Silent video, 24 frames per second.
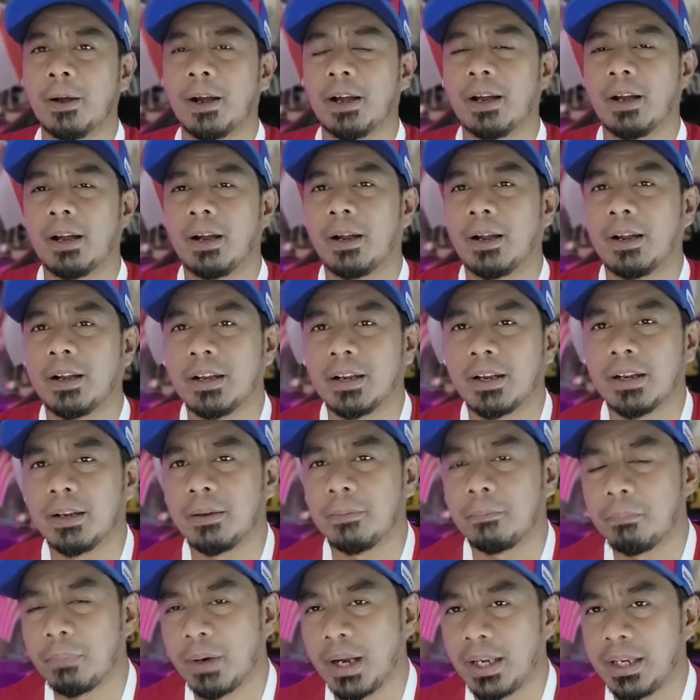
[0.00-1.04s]

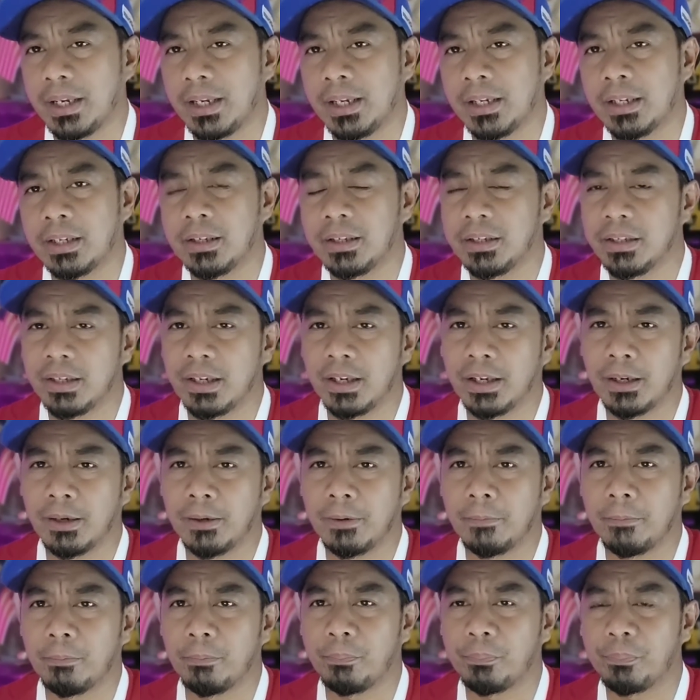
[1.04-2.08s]
uh, baik,
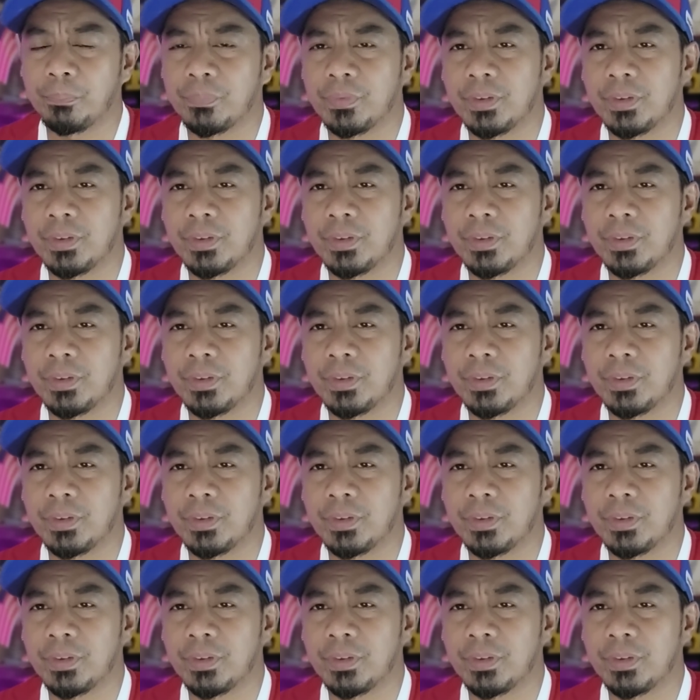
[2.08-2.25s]
yang